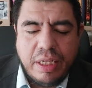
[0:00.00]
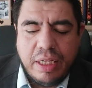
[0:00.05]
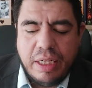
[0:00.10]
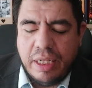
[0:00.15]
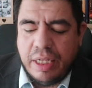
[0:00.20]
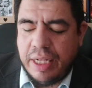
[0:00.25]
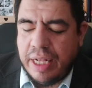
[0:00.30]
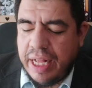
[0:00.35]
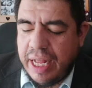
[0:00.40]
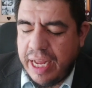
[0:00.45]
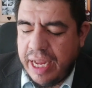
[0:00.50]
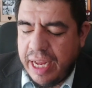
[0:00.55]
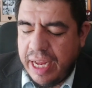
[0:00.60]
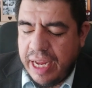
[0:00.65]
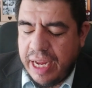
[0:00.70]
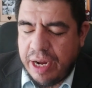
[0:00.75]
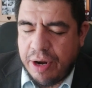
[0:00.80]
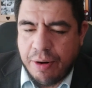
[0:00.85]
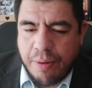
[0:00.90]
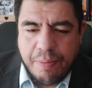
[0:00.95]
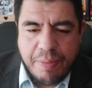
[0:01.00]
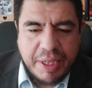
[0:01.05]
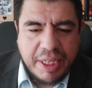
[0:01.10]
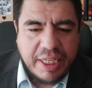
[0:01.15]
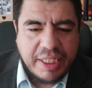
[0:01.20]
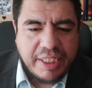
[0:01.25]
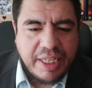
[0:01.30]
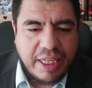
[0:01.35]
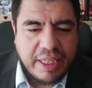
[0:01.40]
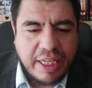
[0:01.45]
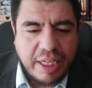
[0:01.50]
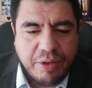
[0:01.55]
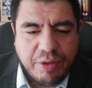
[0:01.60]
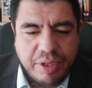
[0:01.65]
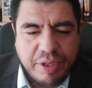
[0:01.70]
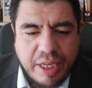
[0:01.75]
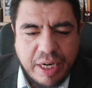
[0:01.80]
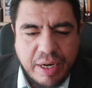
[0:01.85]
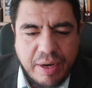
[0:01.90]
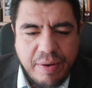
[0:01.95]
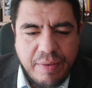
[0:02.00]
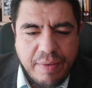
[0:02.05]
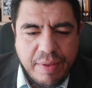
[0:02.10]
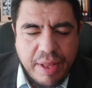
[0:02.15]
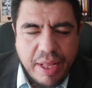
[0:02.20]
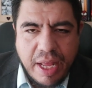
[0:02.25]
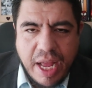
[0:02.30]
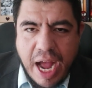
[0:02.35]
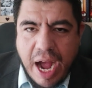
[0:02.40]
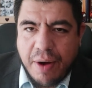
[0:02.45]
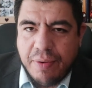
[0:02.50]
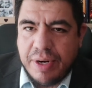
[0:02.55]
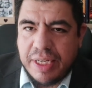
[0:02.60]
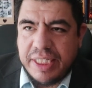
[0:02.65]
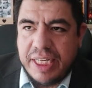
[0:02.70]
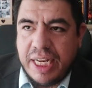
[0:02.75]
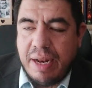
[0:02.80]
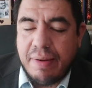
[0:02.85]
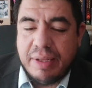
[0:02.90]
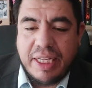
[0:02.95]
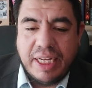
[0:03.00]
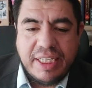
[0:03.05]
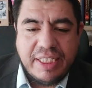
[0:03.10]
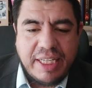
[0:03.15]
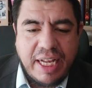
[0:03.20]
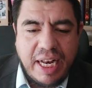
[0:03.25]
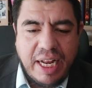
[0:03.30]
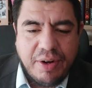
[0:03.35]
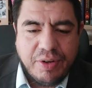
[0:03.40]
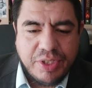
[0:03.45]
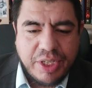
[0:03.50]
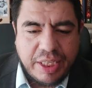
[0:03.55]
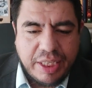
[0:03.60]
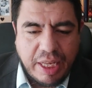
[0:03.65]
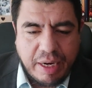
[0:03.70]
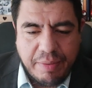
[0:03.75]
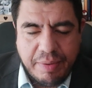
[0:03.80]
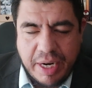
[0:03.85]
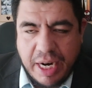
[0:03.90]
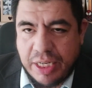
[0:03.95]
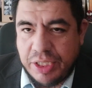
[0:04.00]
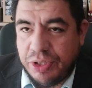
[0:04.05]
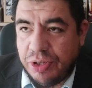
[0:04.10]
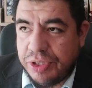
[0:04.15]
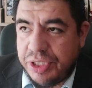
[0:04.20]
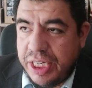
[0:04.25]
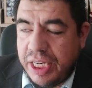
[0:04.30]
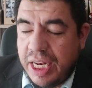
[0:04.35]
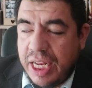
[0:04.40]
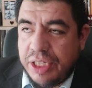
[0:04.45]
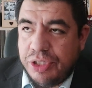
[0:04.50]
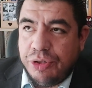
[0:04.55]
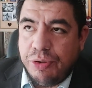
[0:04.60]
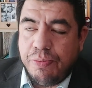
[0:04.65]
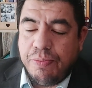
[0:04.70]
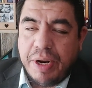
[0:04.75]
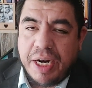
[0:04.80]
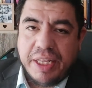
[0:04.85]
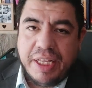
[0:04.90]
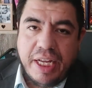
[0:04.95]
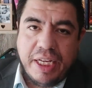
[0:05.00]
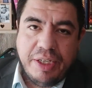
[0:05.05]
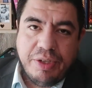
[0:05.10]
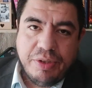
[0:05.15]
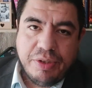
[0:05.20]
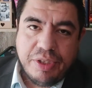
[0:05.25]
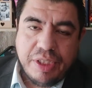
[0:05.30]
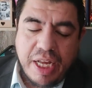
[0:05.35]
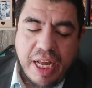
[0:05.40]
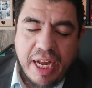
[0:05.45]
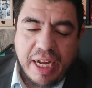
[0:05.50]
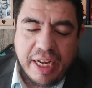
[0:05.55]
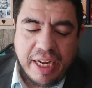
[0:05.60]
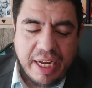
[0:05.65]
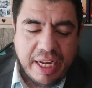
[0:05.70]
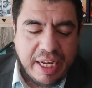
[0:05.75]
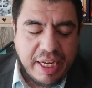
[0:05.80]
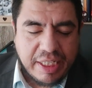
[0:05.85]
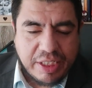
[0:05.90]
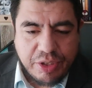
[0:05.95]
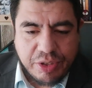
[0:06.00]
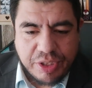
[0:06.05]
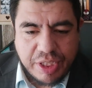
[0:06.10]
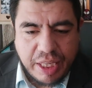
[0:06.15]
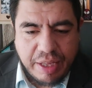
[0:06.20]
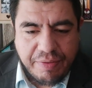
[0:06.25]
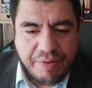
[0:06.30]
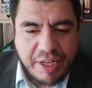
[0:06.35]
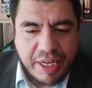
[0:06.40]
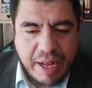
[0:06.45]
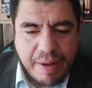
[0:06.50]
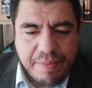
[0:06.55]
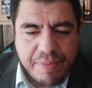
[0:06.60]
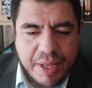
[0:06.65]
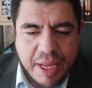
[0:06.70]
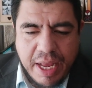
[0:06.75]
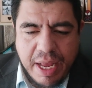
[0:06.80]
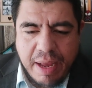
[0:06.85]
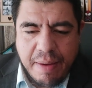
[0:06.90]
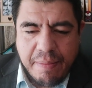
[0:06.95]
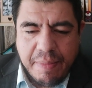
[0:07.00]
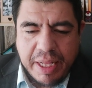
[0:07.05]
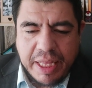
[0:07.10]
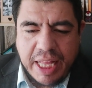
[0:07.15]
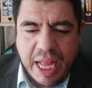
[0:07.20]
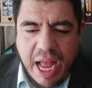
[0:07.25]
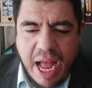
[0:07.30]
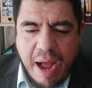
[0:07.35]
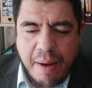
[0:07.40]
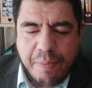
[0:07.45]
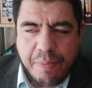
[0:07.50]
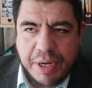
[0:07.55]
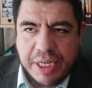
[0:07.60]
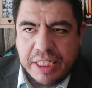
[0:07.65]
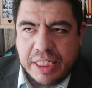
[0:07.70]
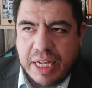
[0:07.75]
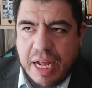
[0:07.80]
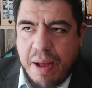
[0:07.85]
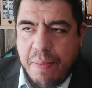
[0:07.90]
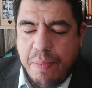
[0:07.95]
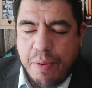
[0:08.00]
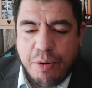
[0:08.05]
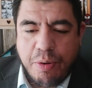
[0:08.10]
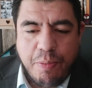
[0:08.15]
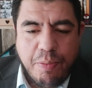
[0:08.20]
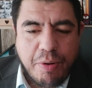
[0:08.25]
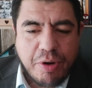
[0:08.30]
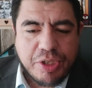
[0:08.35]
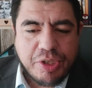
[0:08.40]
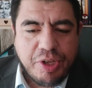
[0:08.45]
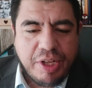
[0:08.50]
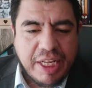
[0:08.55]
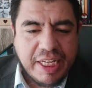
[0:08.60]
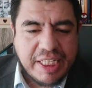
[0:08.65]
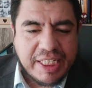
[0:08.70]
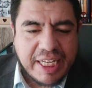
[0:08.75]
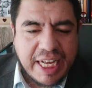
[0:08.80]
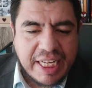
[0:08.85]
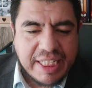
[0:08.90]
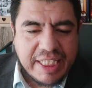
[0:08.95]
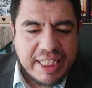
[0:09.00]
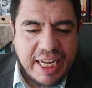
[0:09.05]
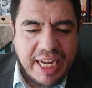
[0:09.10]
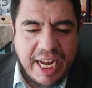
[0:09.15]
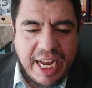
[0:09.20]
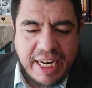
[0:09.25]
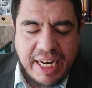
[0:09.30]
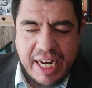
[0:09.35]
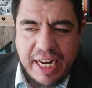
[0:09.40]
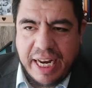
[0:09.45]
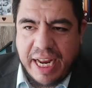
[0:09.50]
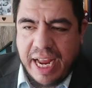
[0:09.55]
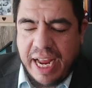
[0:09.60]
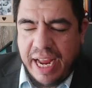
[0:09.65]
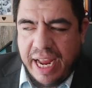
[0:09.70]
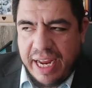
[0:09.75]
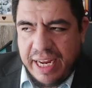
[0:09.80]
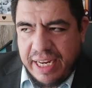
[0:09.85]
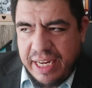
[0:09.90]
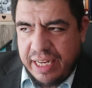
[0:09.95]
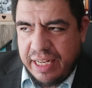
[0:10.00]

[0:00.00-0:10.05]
de competencia ante Twitter. Aún así, la batalla está lejos de terminar. Yo sí le echo un par de años a que esto se defina. Meta apuesta por un proceso de desgaste en el que